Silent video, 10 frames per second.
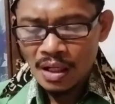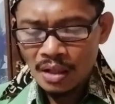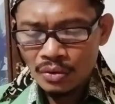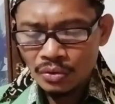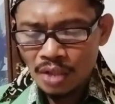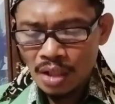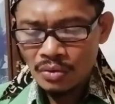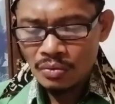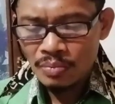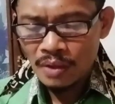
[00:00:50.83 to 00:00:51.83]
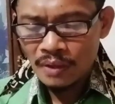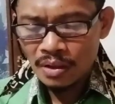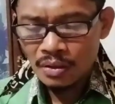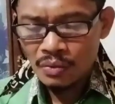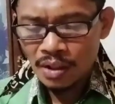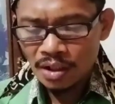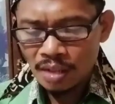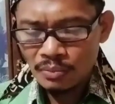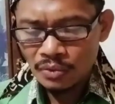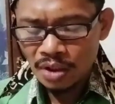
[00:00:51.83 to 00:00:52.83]
Aku tahu bahwa
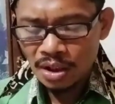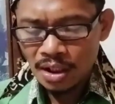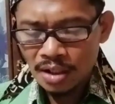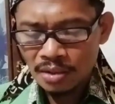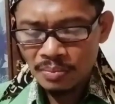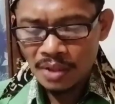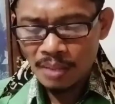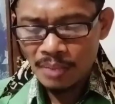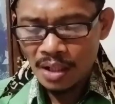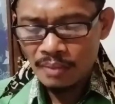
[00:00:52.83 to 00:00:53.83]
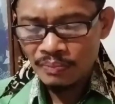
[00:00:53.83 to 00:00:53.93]
kekuatanmu tidak seberapa,